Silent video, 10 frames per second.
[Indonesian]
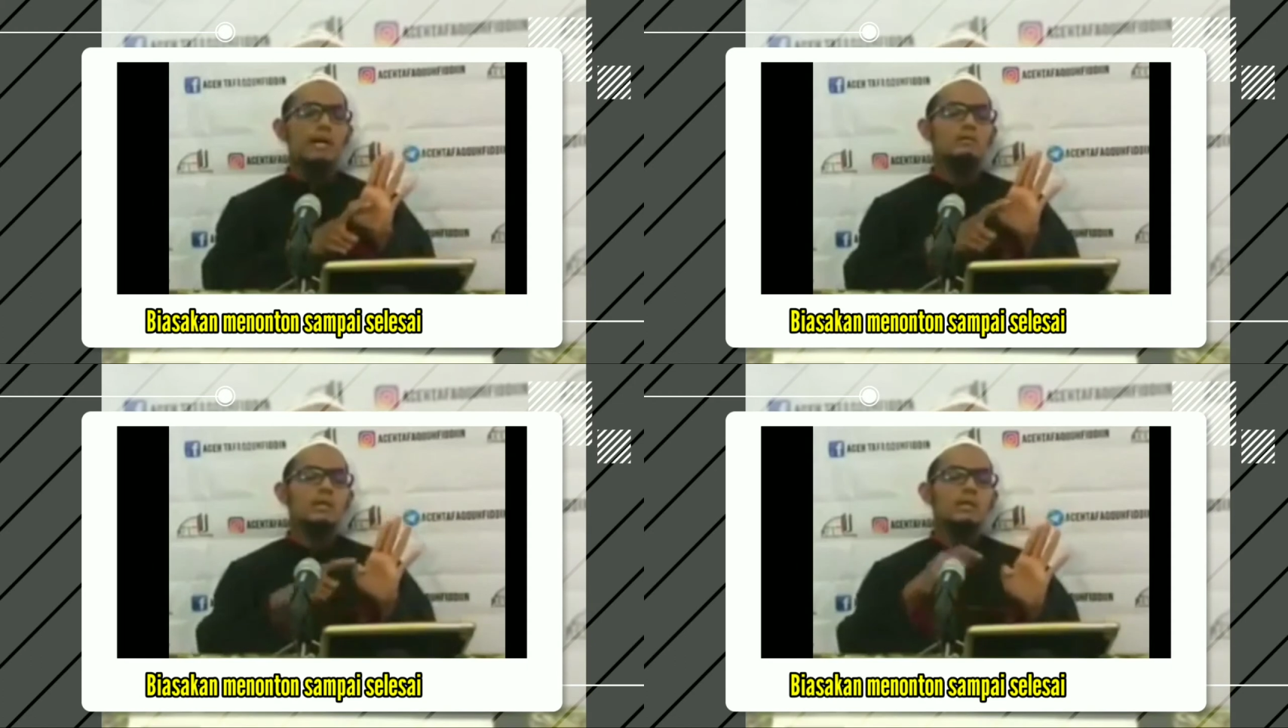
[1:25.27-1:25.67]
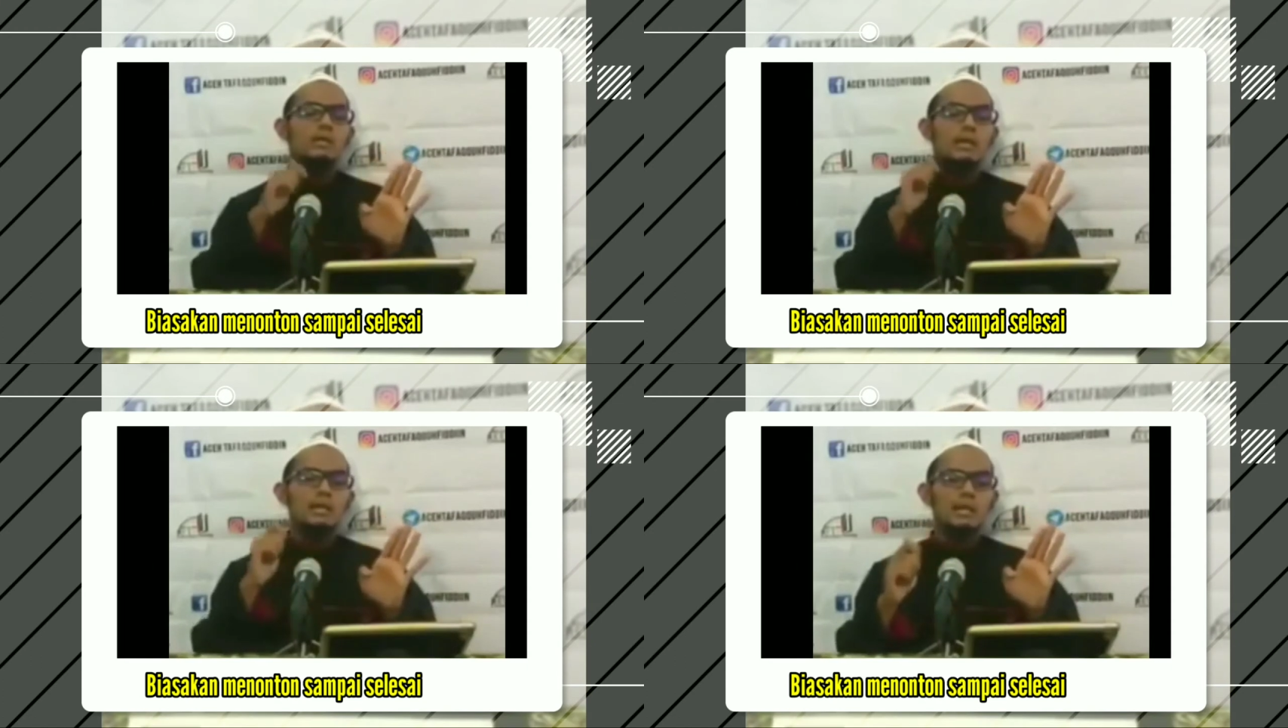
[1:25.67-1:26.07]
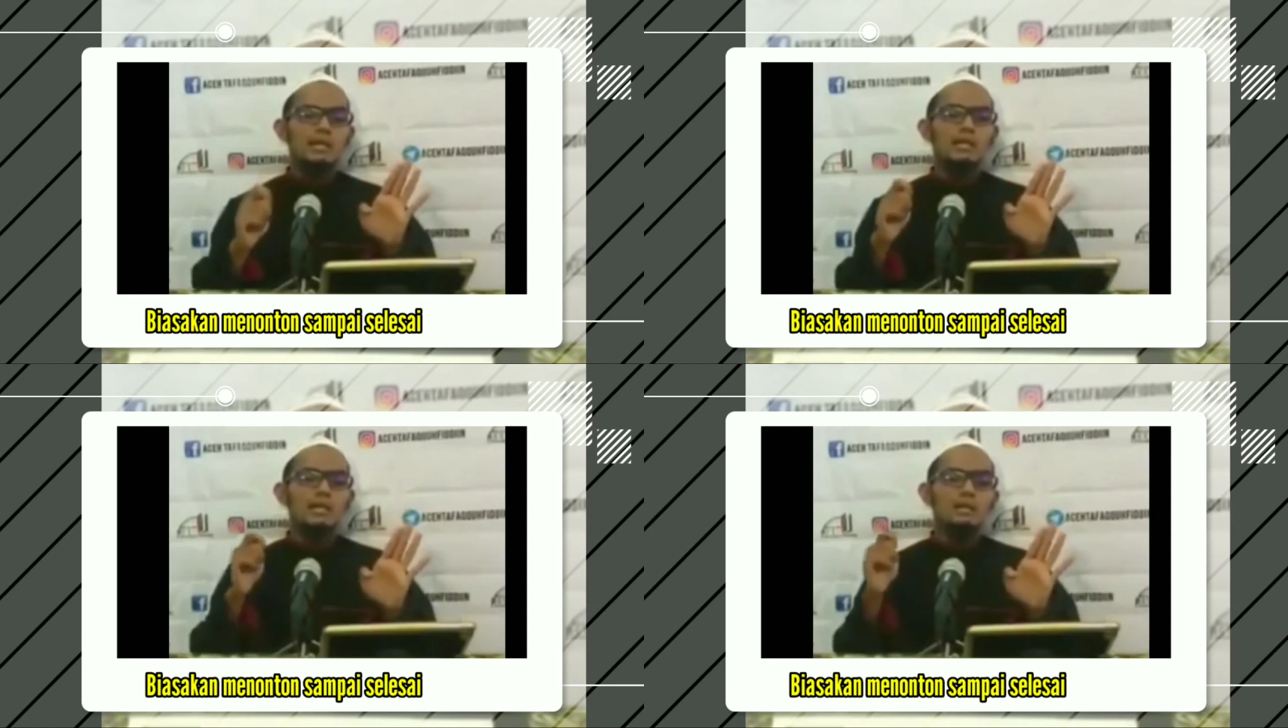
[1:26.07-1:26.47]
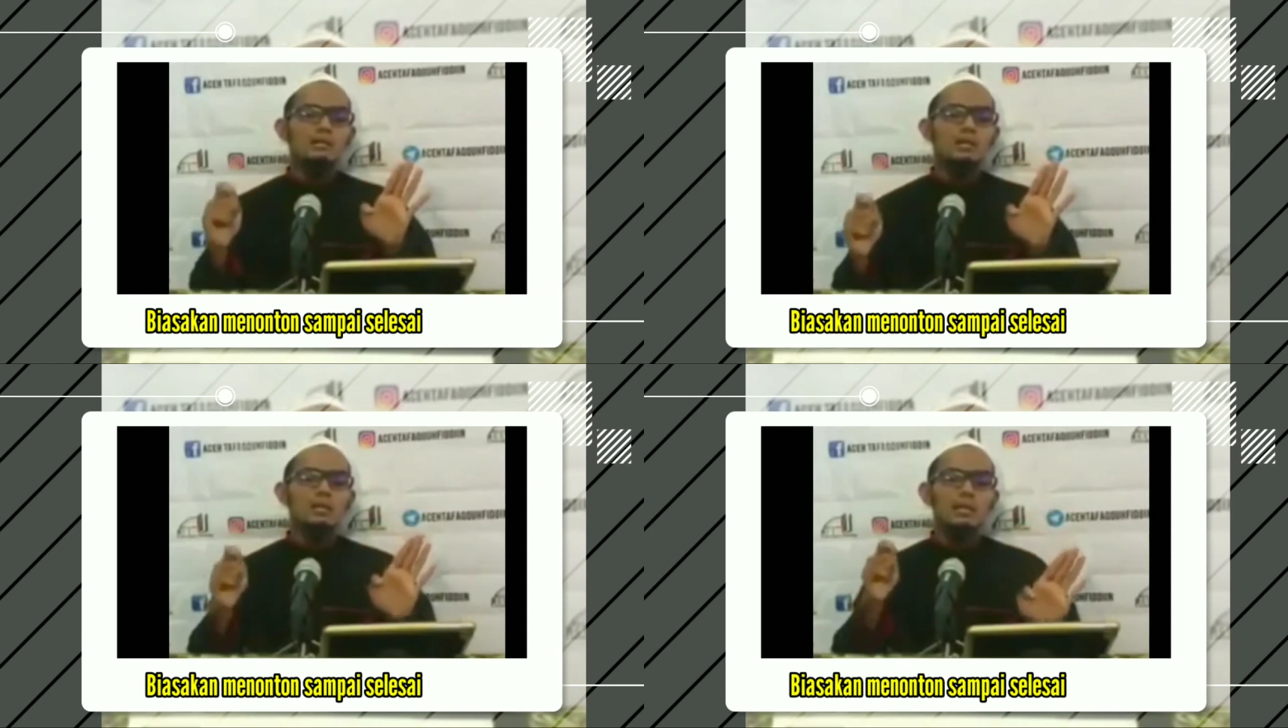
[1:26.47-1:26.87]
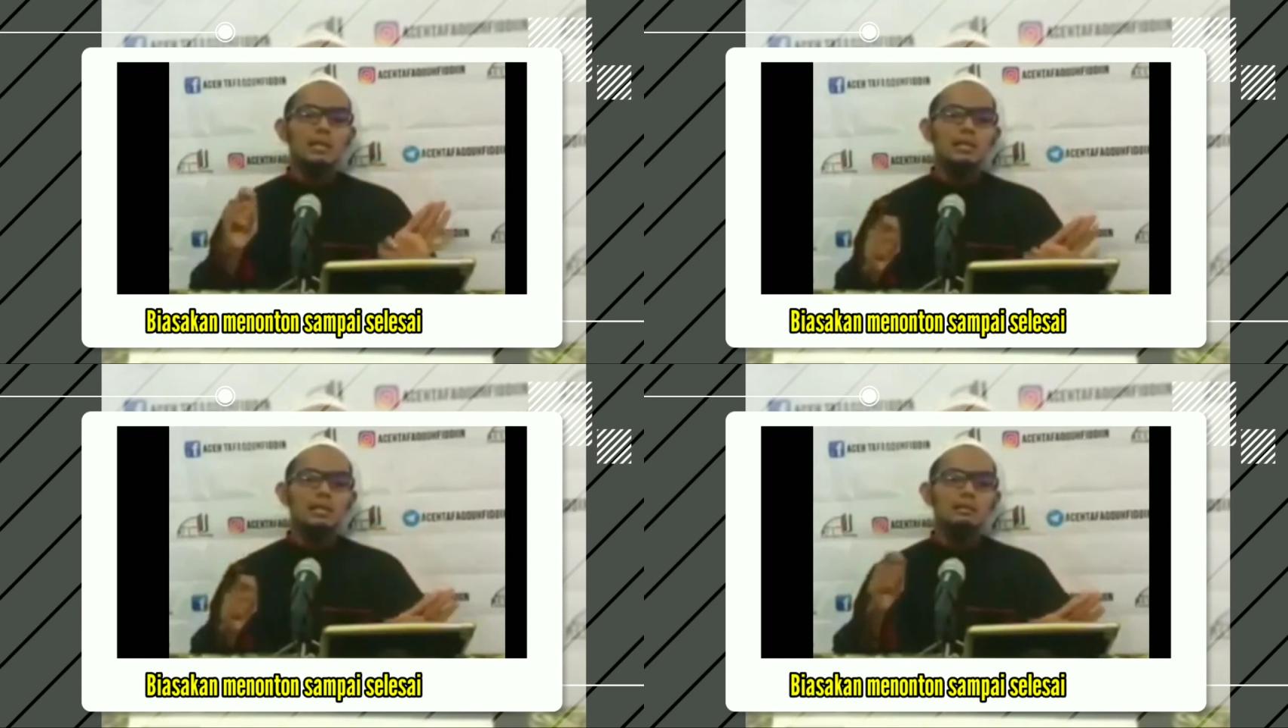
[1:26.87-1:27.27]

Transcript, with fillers: harus ada dalil dari Al-Quran dan hadis